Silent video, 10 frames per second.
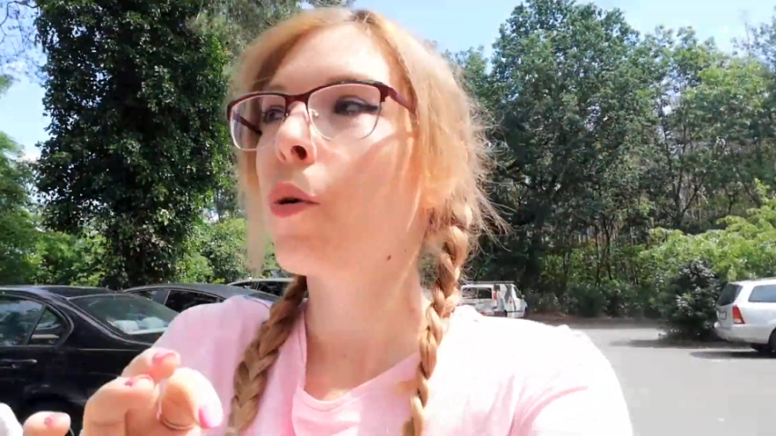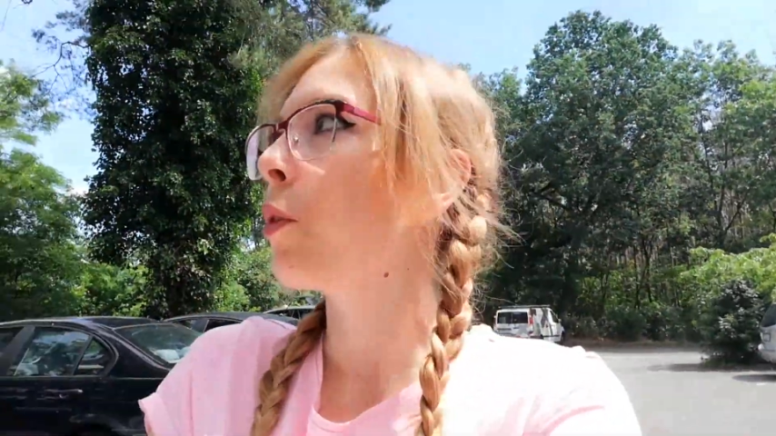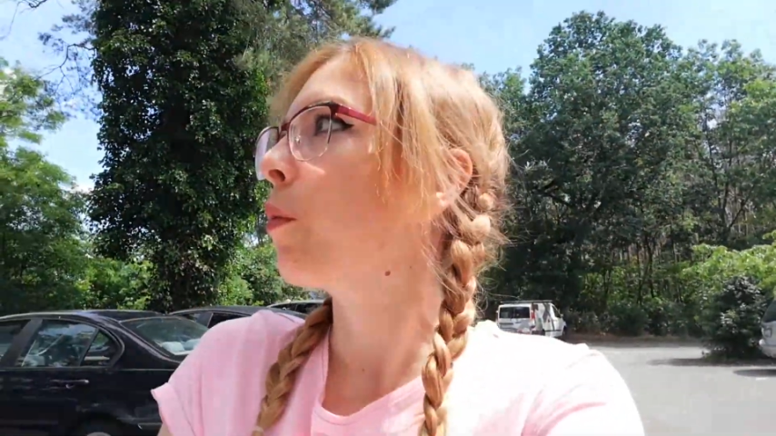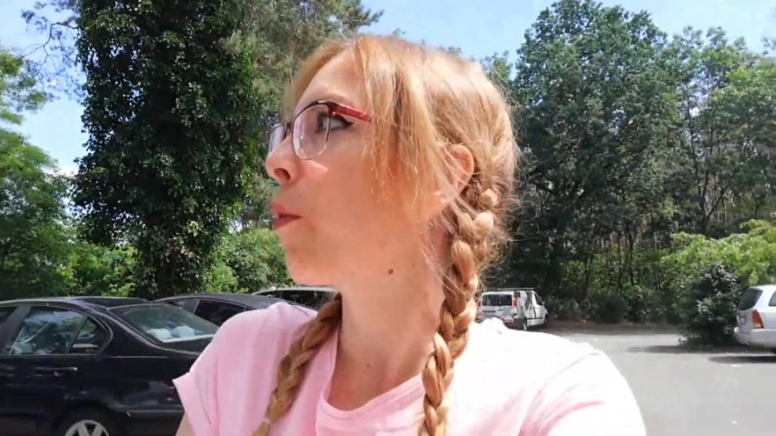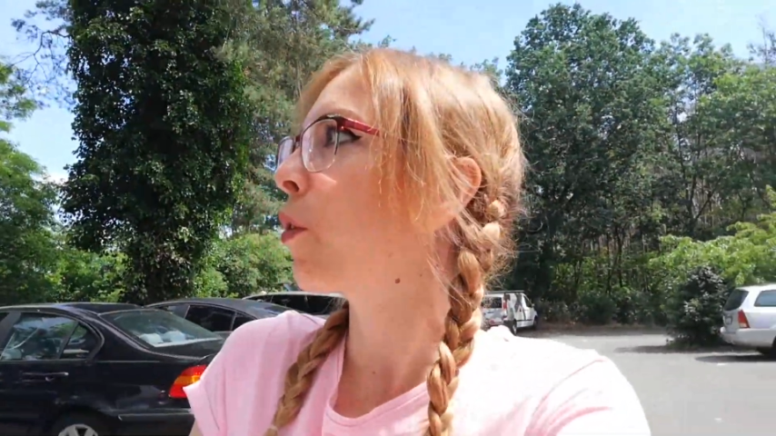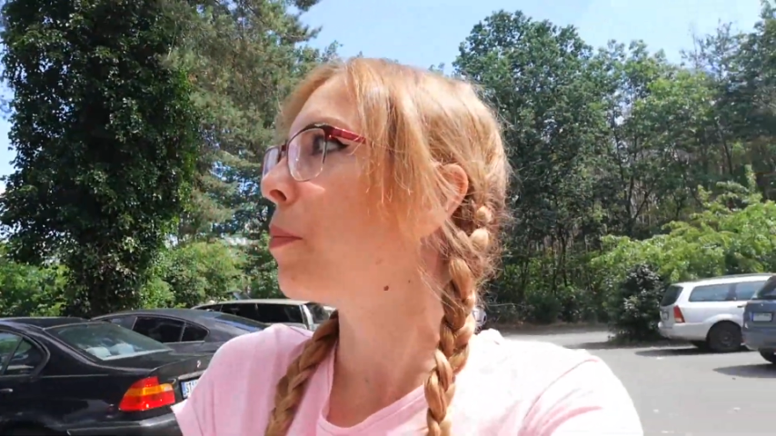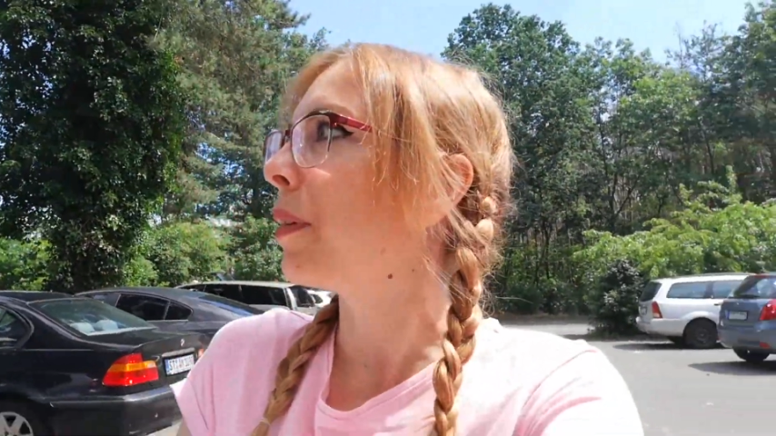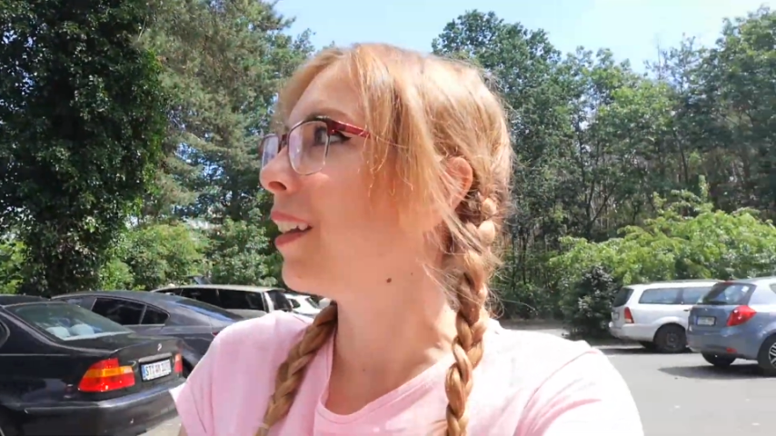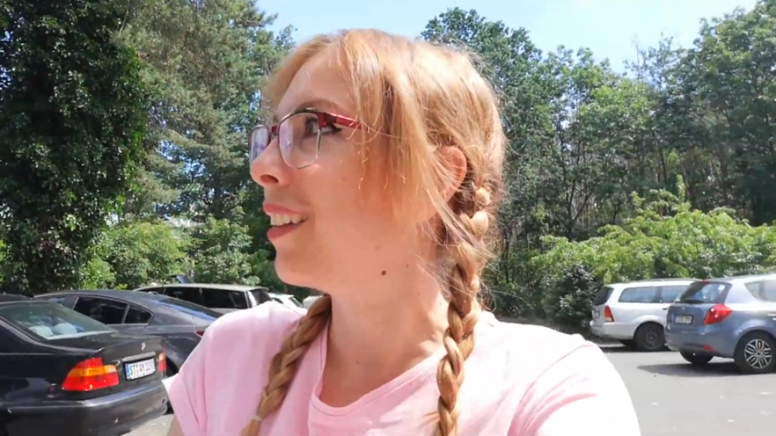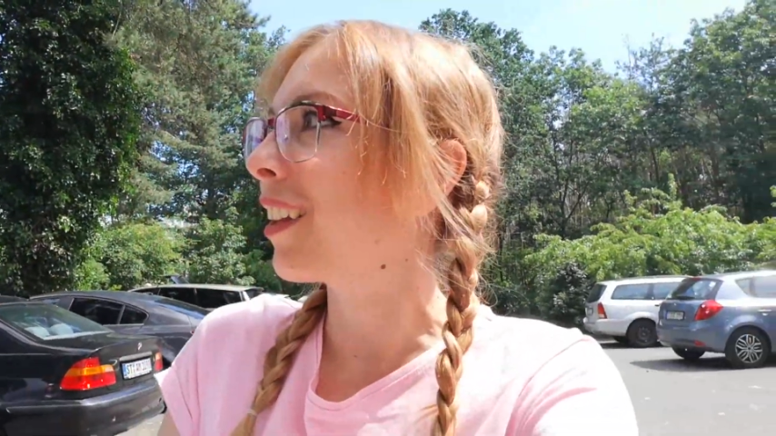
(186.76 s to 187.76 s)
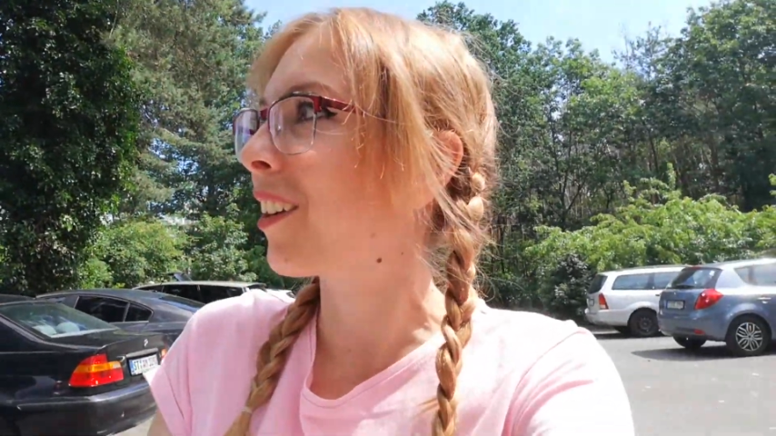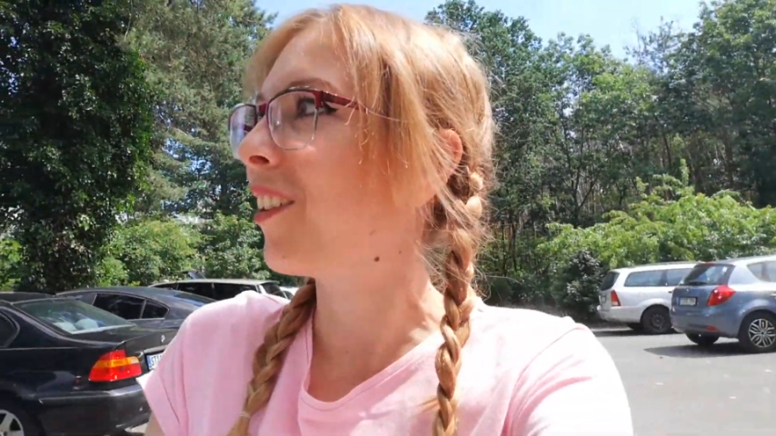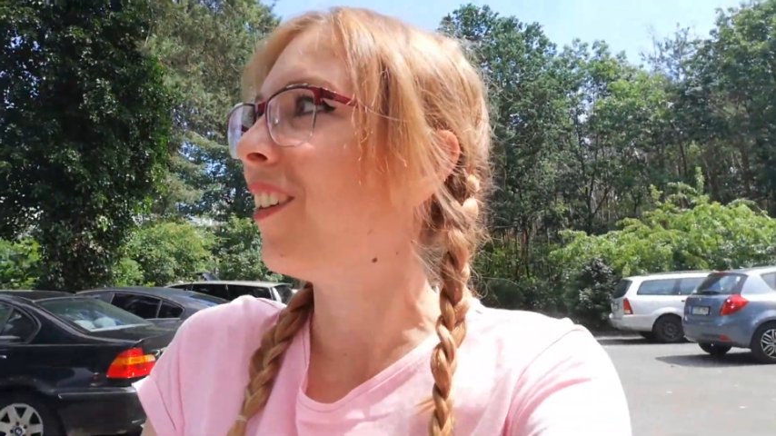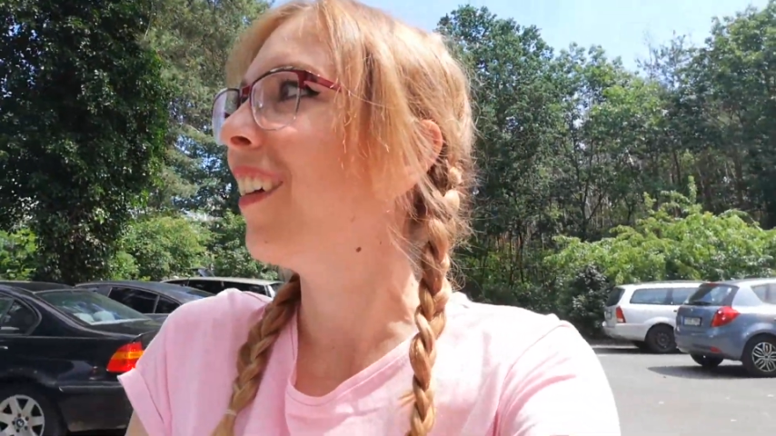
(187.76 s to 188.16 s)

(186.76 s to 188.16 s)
Come dovevo riprenderlo?